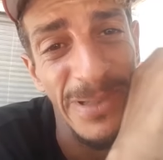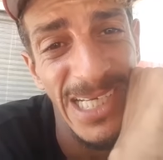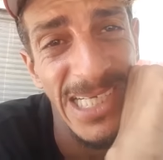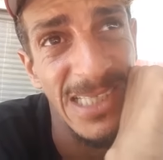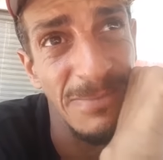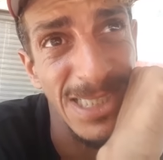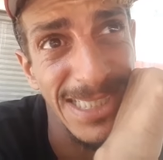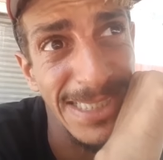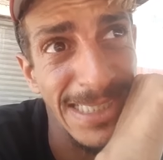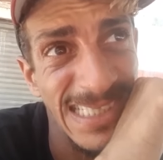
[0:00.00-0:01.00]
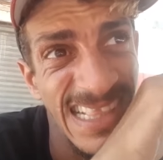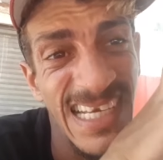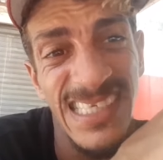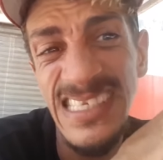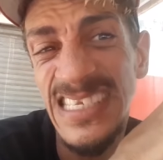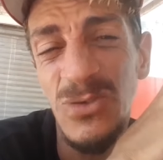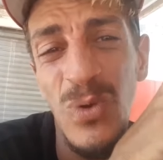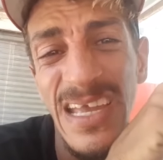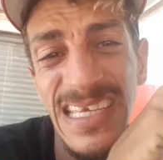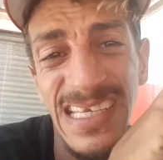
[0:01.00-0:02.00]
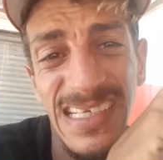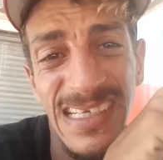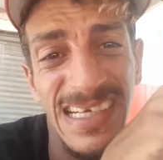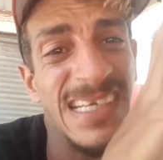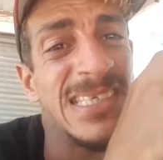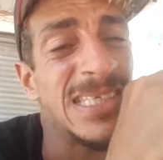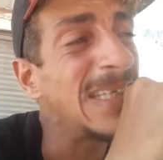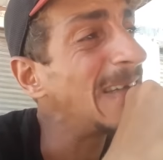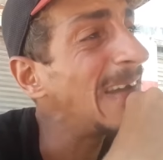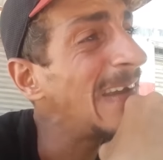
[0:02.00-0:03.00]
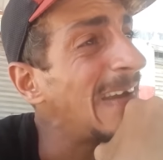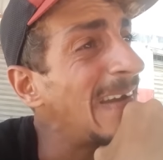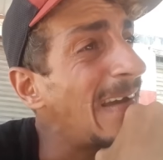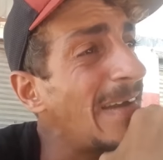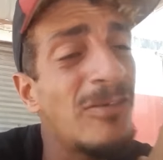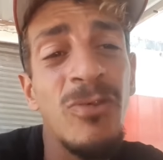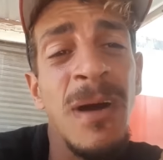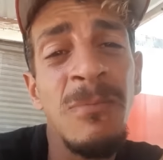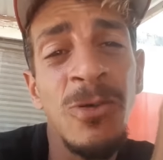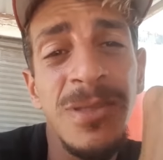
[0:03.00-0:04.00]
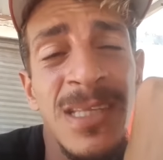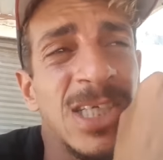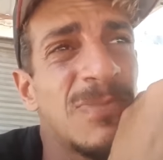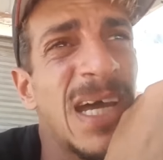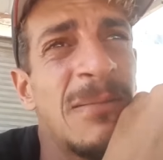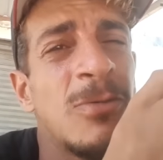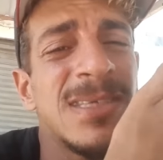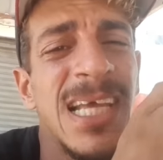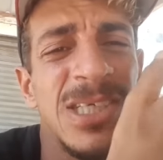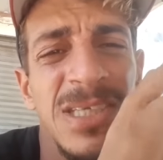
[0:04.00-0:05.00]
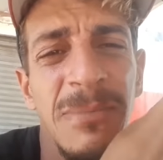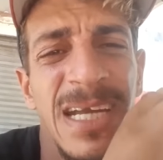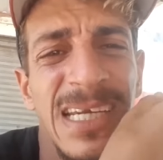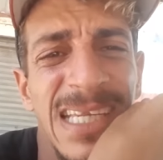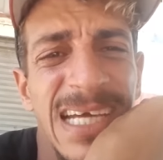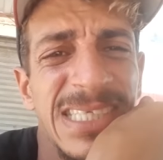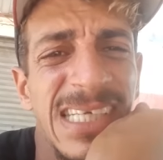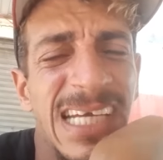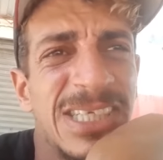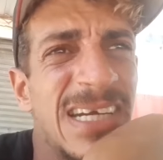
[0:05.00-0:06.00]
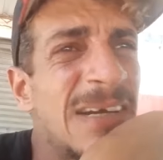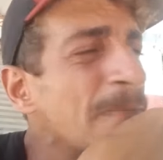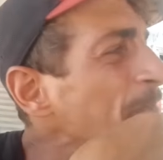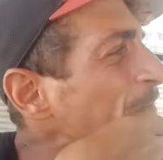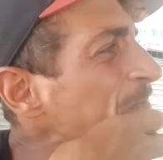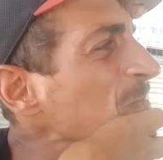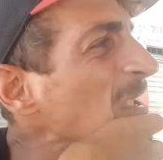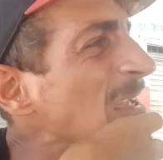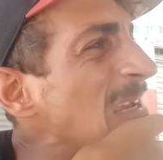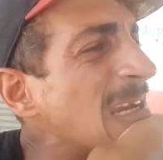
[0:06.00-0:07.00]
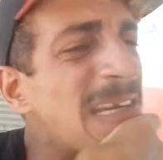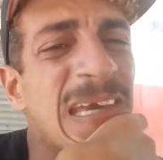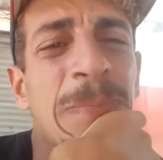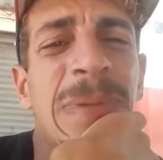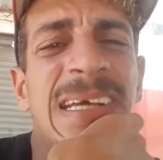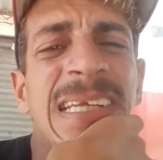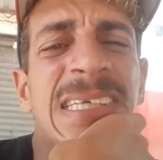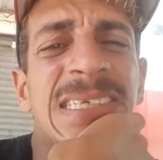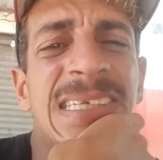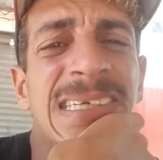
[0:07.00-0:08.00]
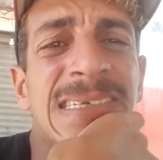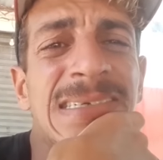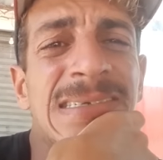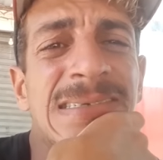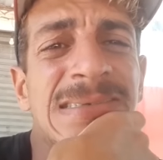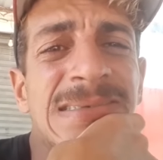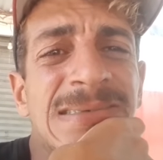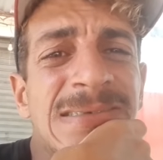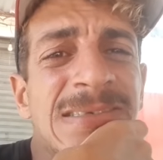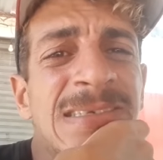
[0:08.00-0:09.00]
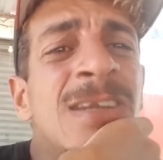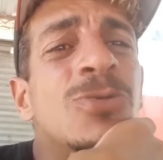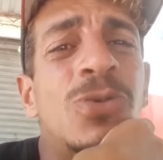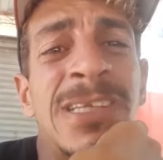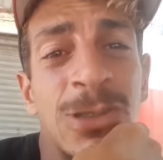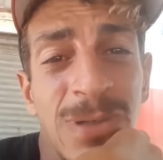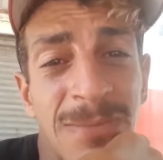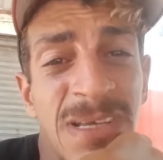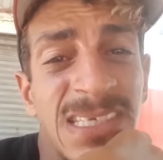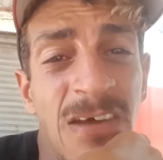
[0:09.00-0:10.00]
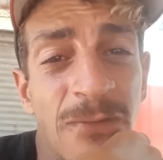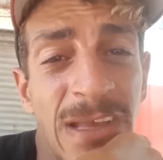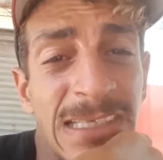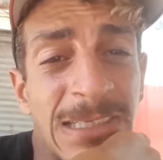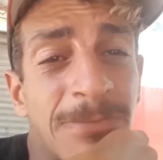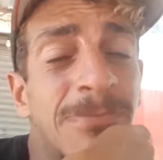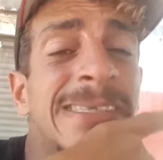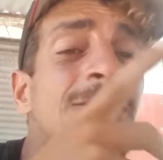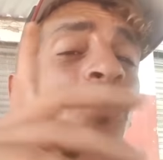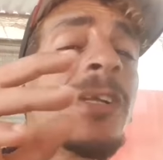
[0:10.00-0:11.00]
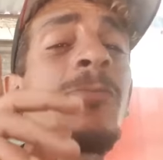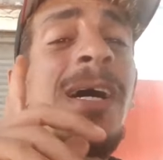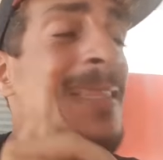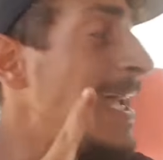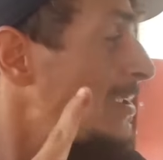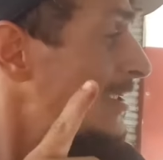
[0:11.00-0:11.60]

بعيد بشي ثلاثه السوايع على رجلي يا نورمالمون 12 باقا ما وصلاش دابا يلاه شي 10 كمل على رجلي نقصوا عندنا شويه المسافات بغيت نسولكم واحد الحاجه